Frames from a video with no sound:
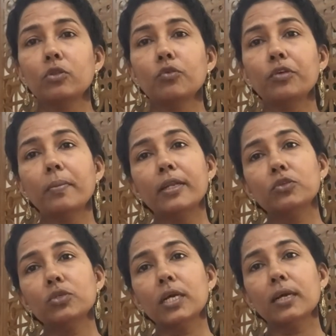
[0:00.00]
तो फिर मैंने
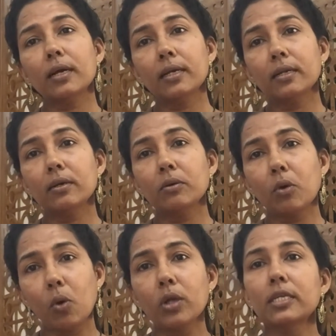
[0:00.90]
सोचा अगर
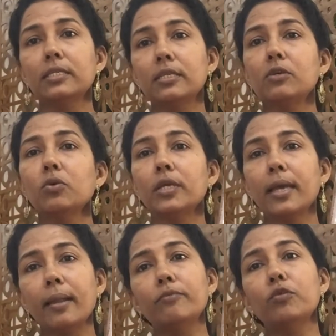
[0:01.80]
और किसी को ये
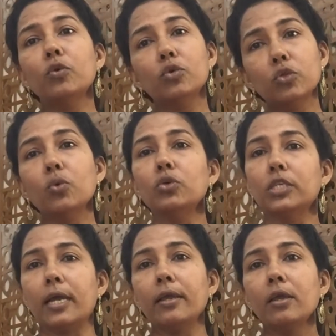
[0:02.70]
हेल्पफुल हो तो हो
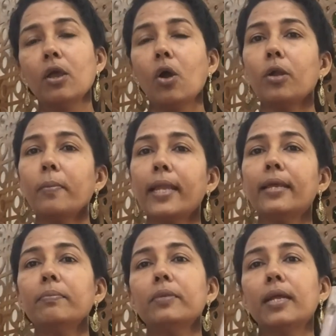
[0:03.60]
जाए और
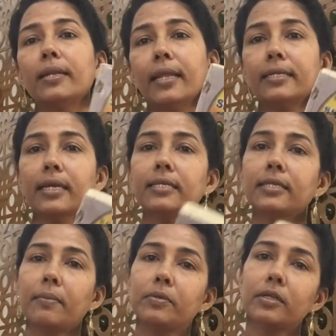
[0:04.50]
मैंने अपना नेट का
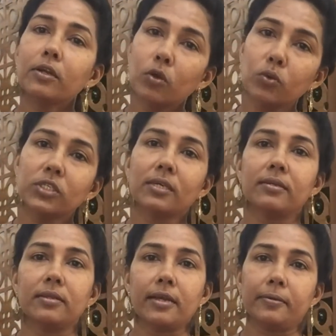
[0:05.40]
चैप्टर क्लोज
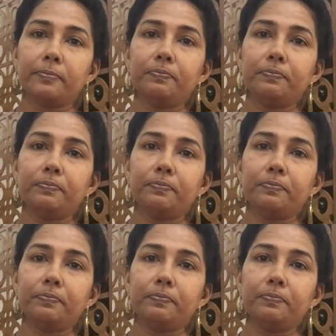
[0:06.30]
कर दिया